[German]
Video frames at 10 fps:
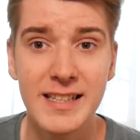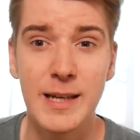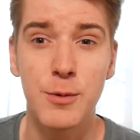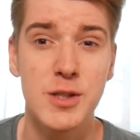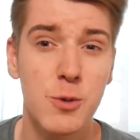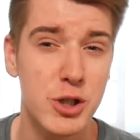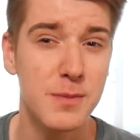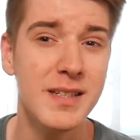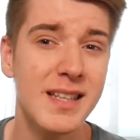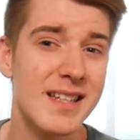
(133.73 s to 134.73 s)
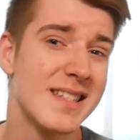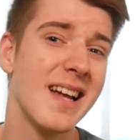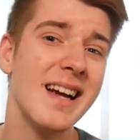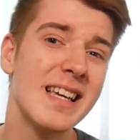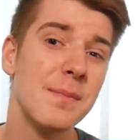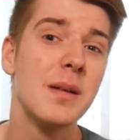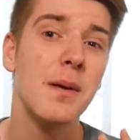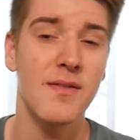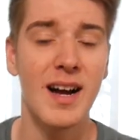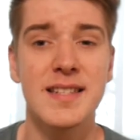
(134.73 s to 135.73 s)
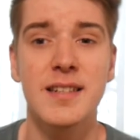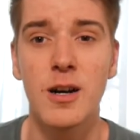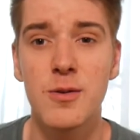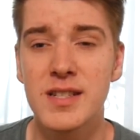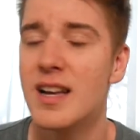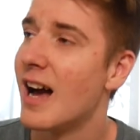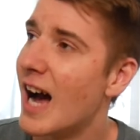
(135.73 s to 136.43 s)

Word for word: ich habe auch Social Media, das sind eigentlich meine Privataccounts,